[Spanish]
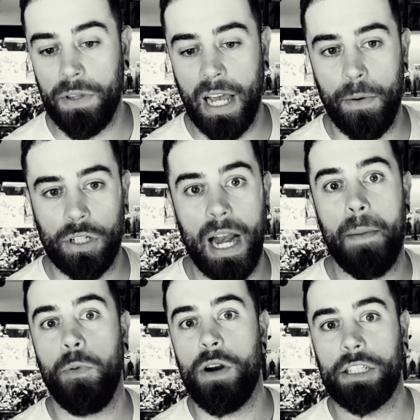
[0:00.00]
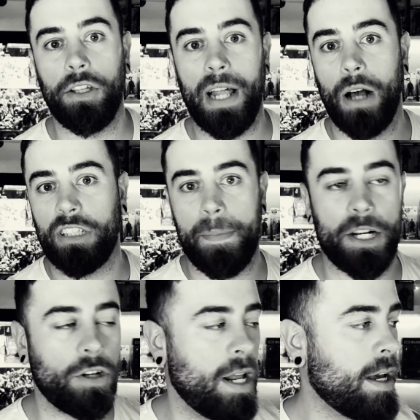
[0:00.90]
digamos, en el puesto de la otra
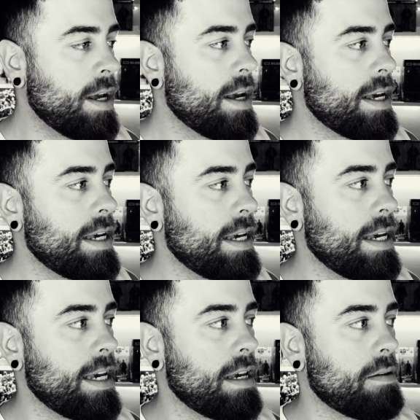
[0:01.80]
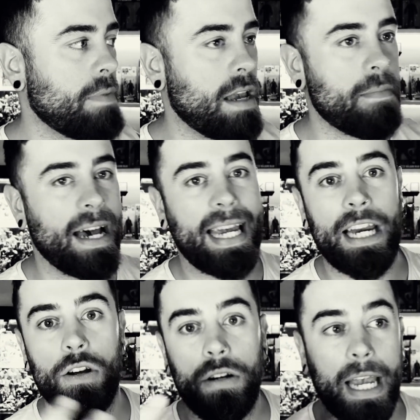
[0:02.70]
persona y me
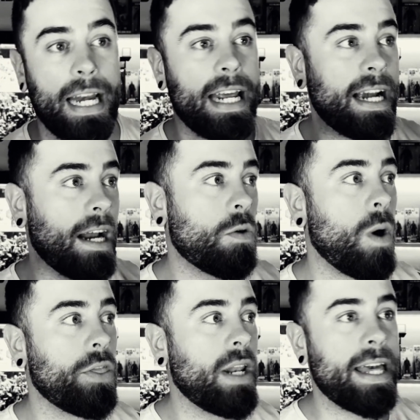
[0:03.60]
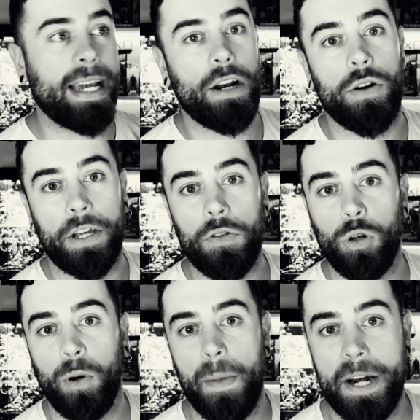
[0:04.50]
imagino que Negan, cuando le dijeron que un
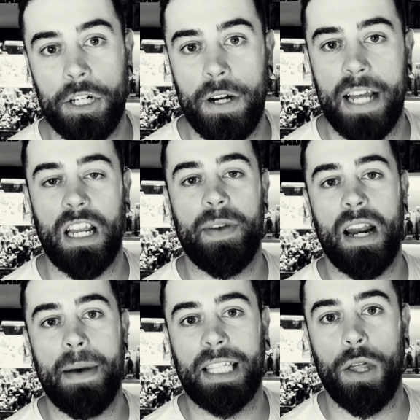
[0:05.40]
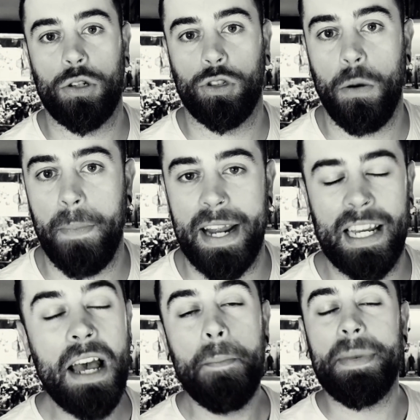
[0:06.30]
grupo de personas habían matado a sus
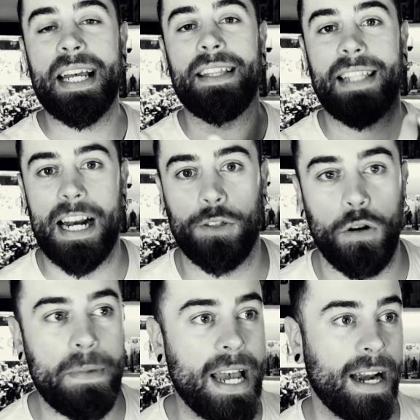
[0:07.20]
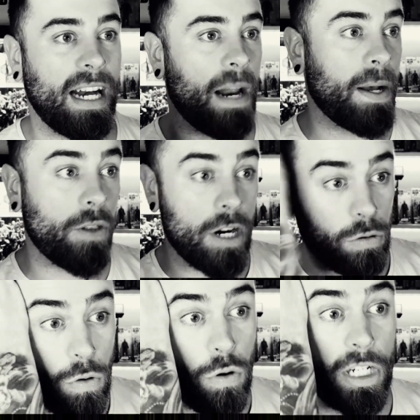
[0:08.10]
hombres mientras dormían
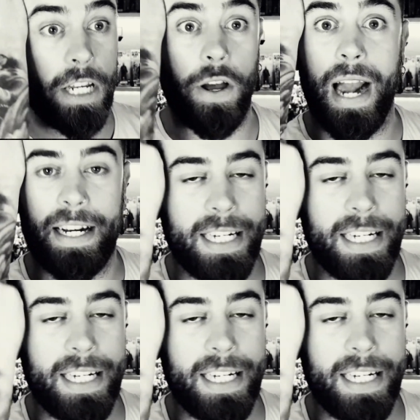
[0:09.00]
clavándoles un cuchillo en la